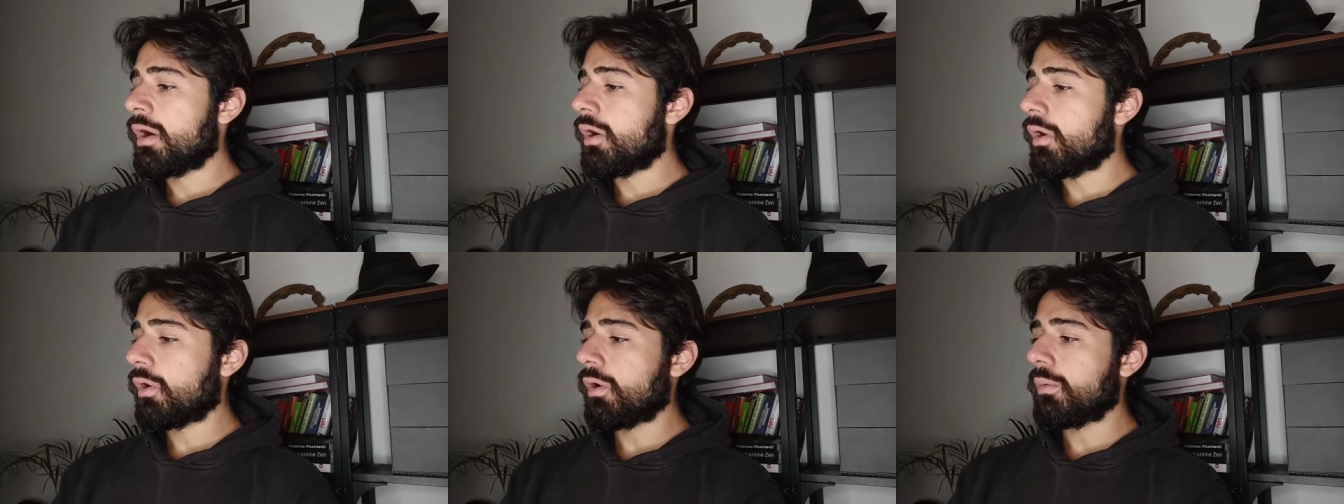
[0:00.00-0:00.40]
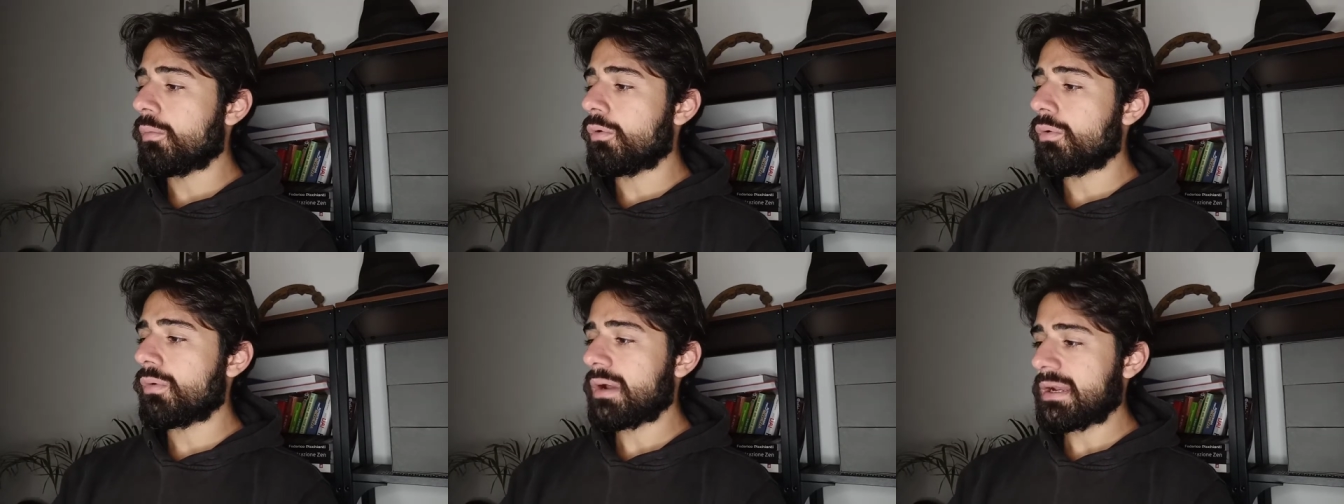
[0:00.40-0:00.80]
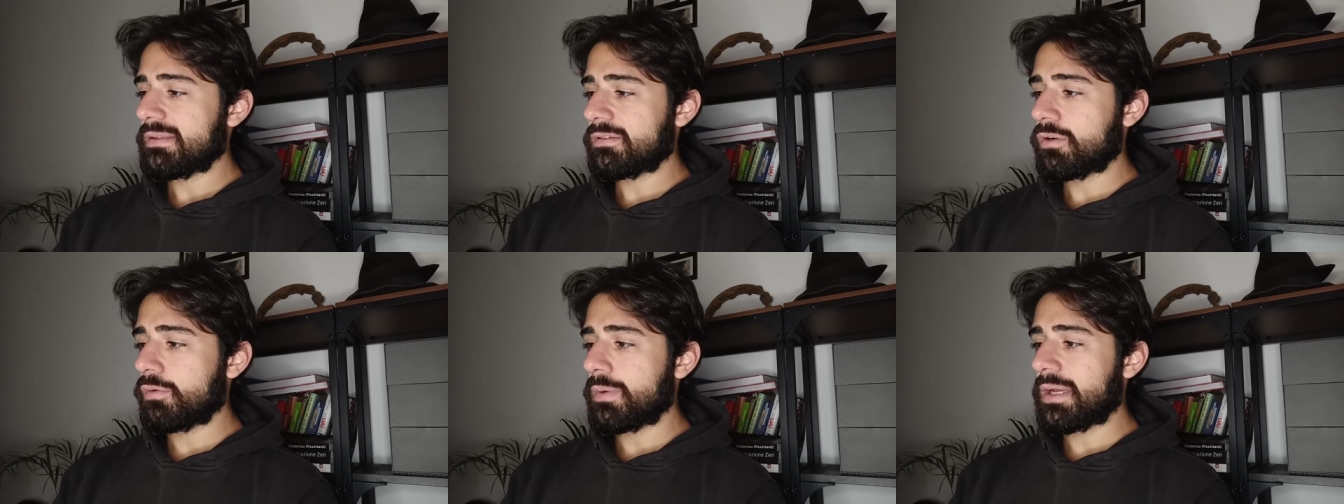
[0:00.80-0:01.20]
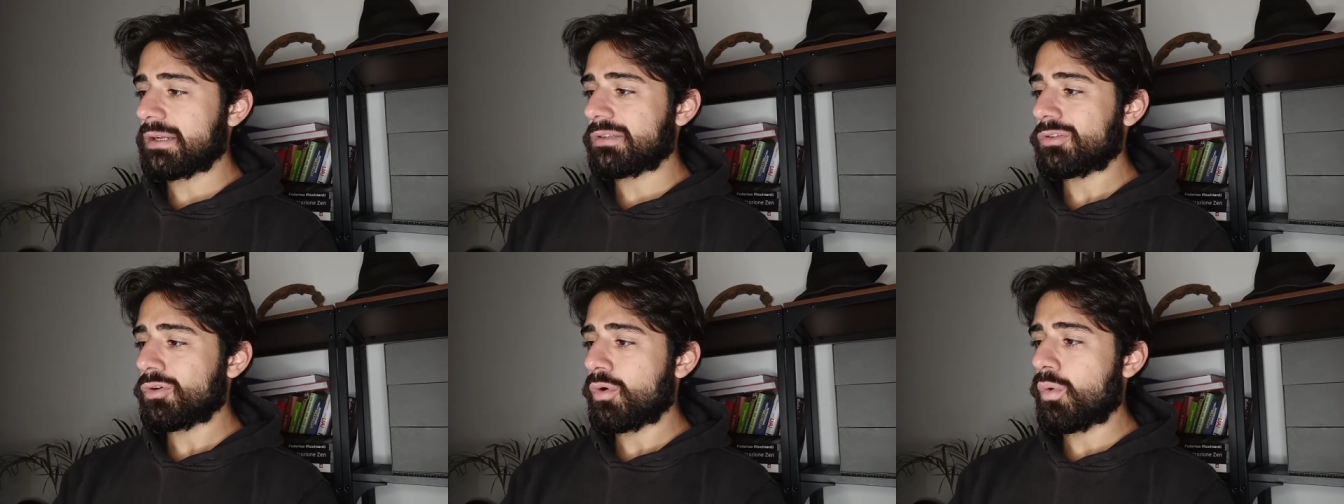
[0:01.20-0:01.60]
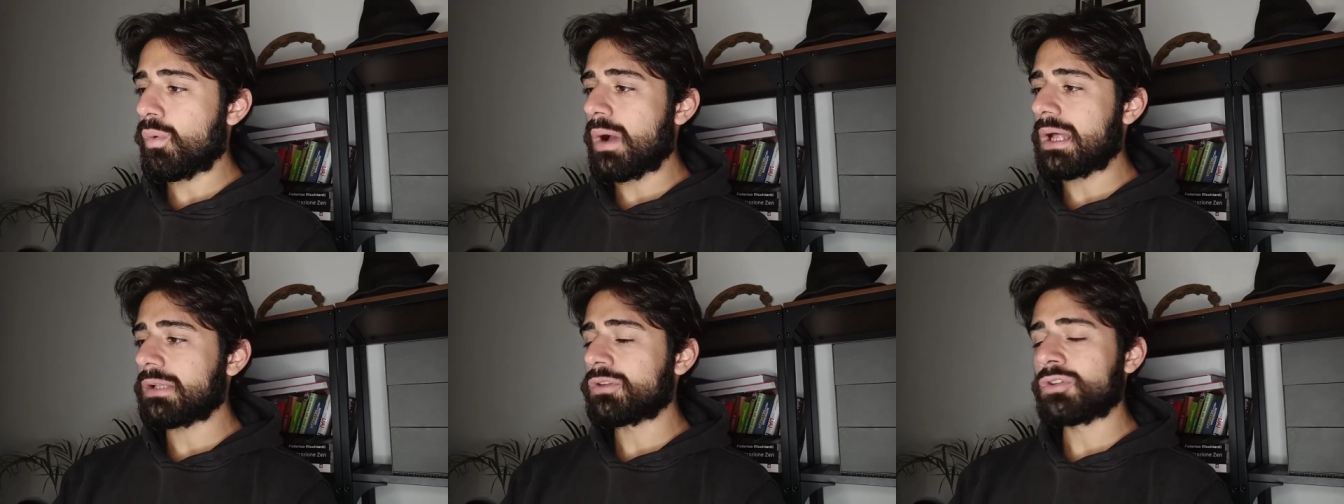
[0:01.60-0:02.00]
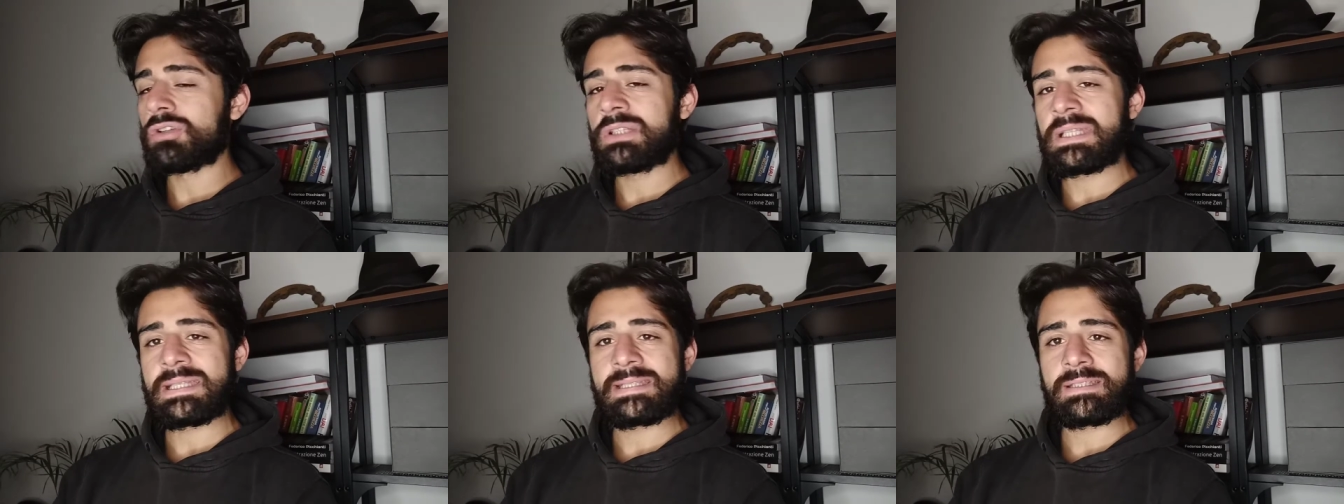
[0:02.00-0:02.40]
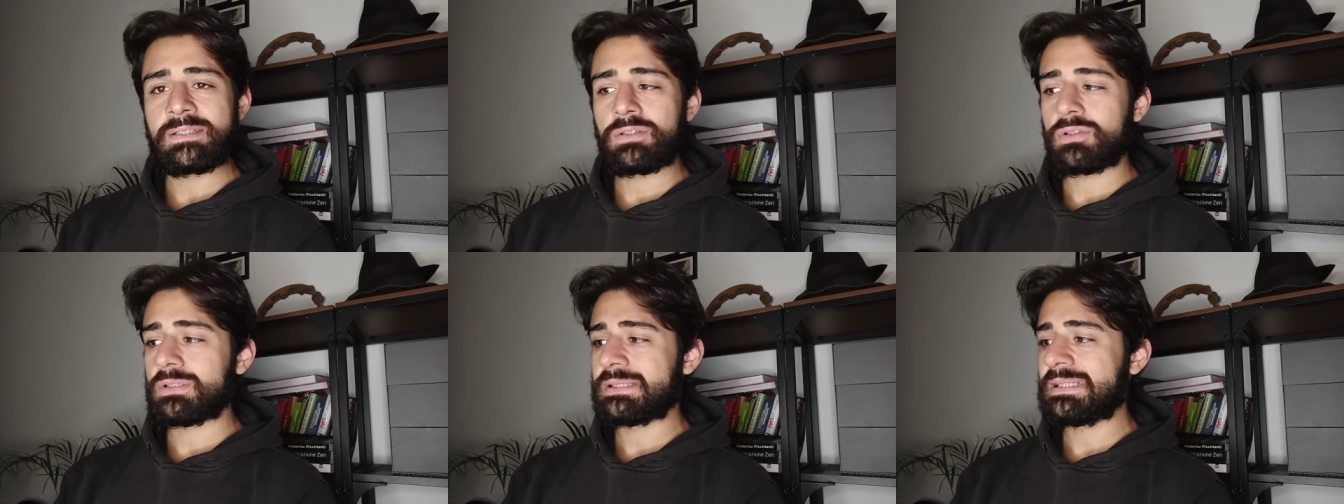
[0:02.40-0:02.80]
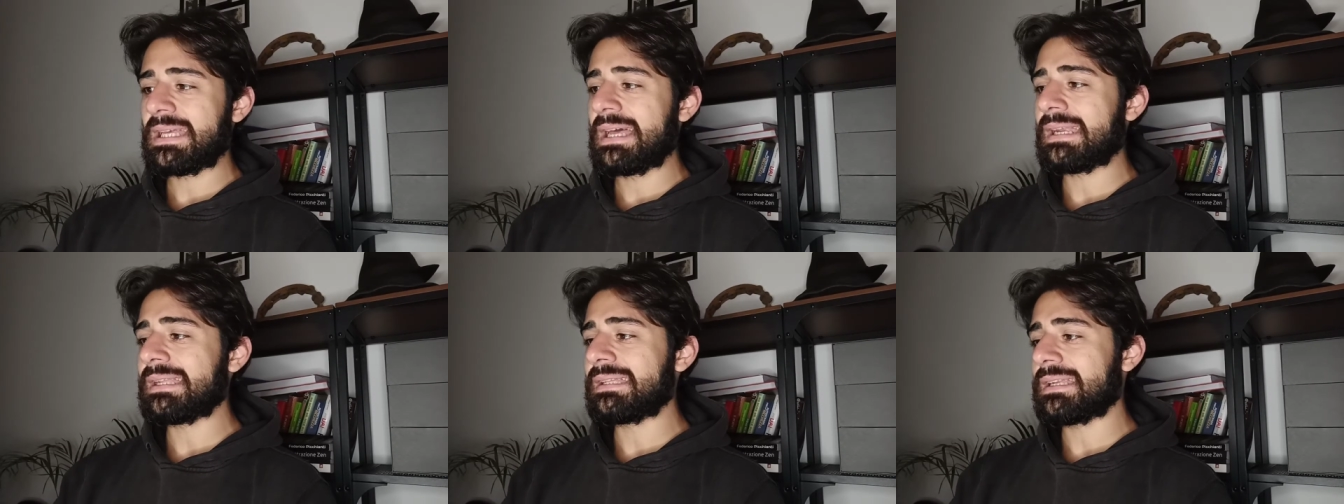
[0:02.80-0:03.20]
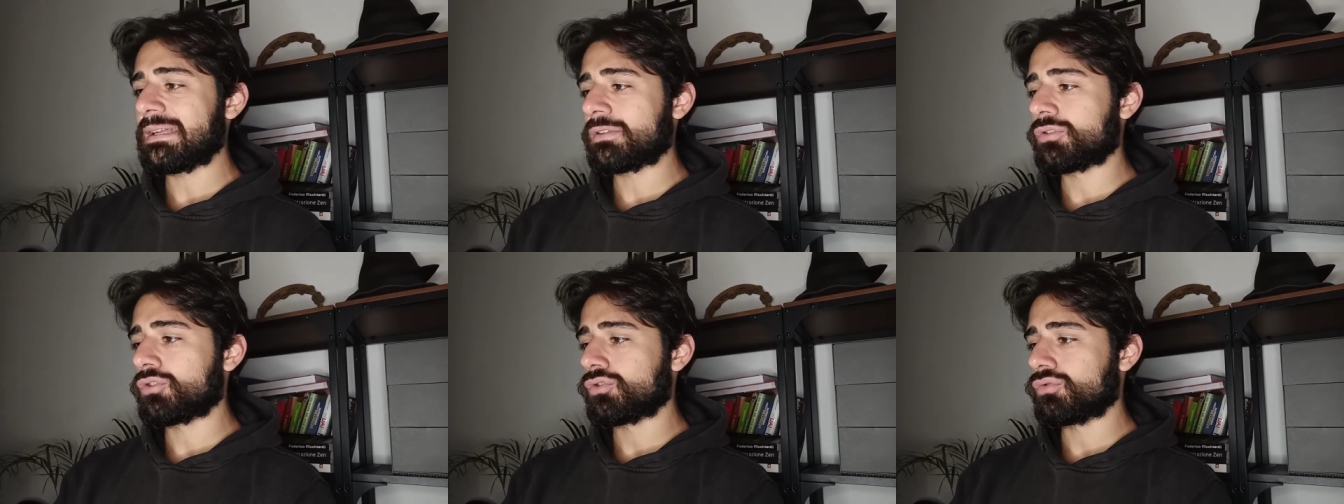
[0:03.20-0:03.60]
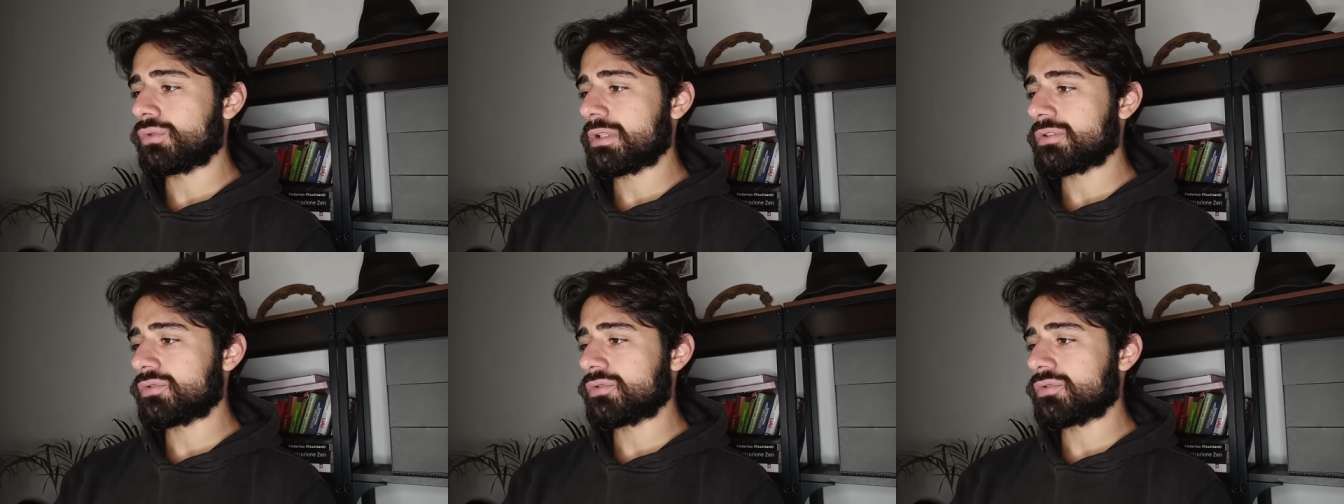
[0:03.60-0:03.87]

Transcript: o comunque l'hai scoperto quando Tizio si è ritratto sulle